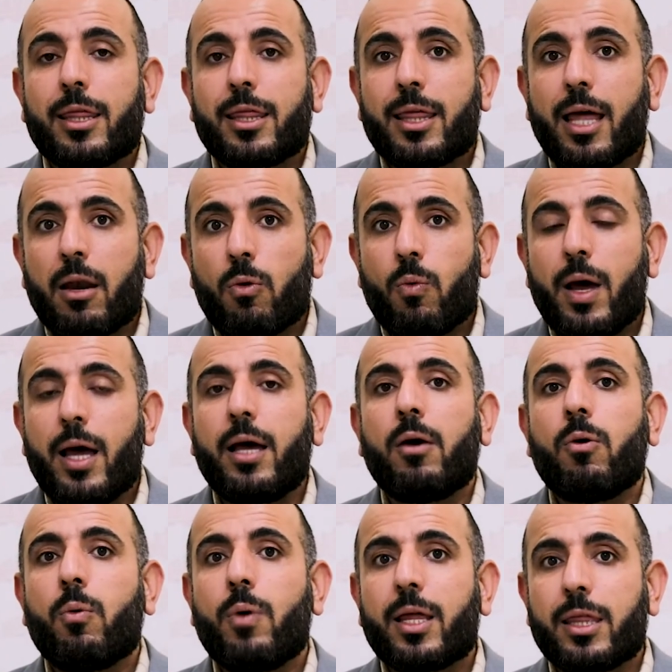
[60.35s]
ثروة
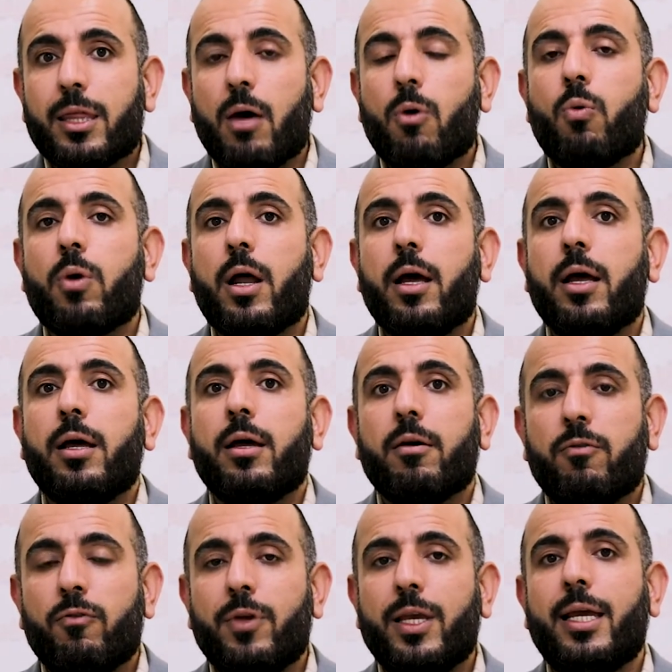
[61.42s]
وثورة
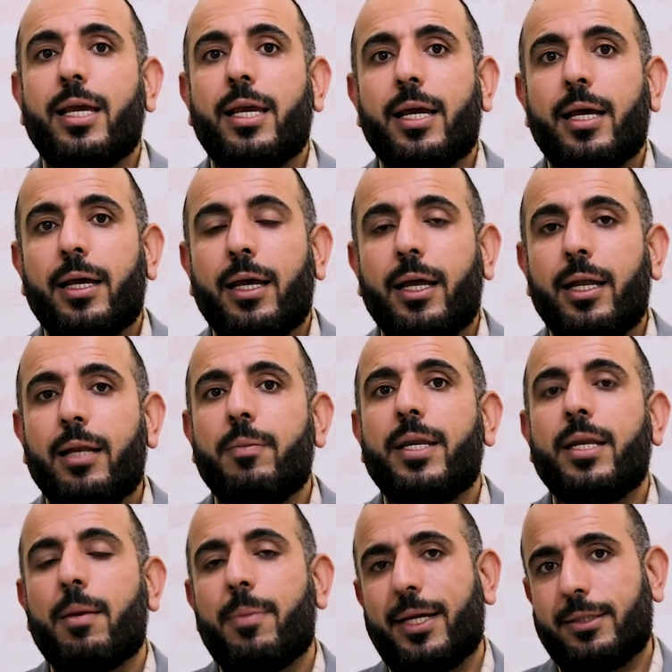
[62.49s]
في علم
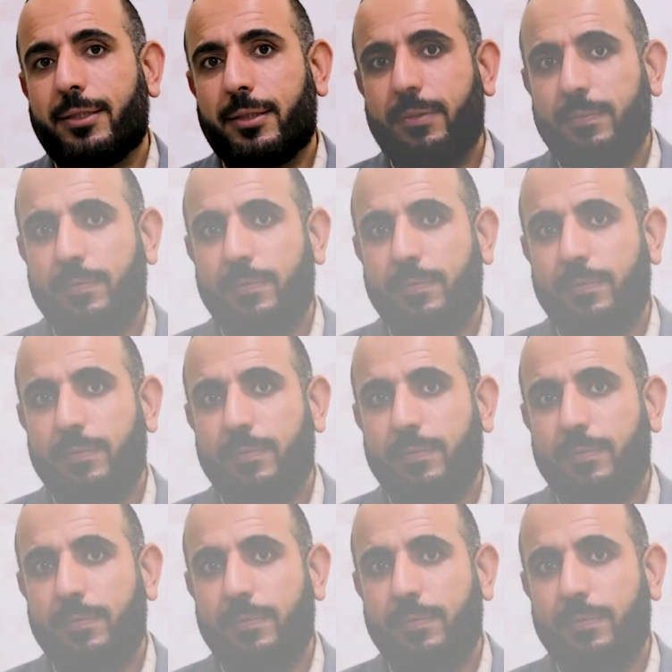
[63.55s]
النبات